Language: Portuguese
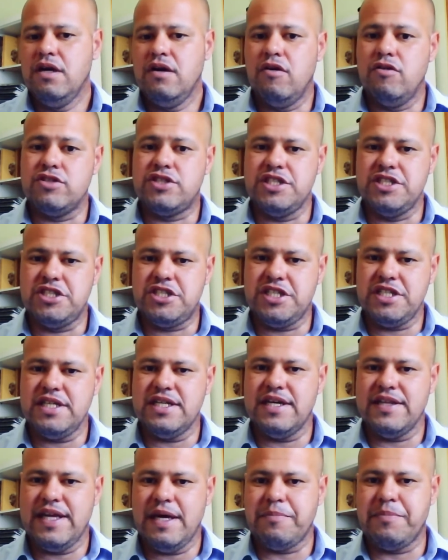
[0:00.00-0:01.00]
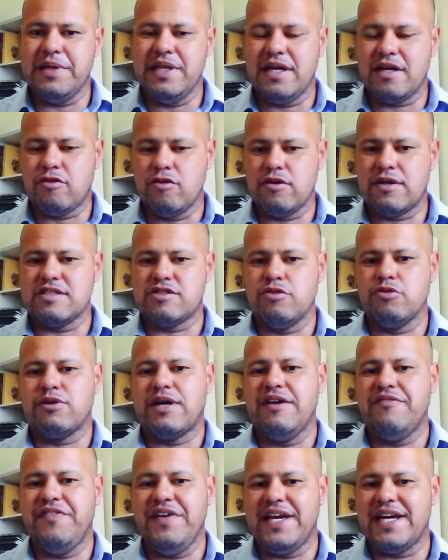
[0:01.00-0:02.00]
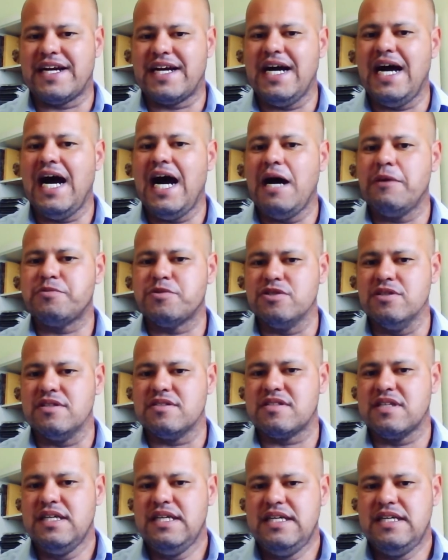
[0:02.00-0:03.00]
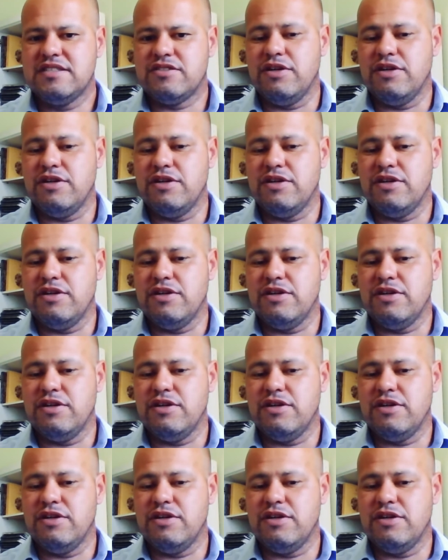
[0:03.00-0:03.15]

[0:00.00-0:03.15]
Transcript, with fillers: hoje em dia né, pela colocação do café em cápsulas.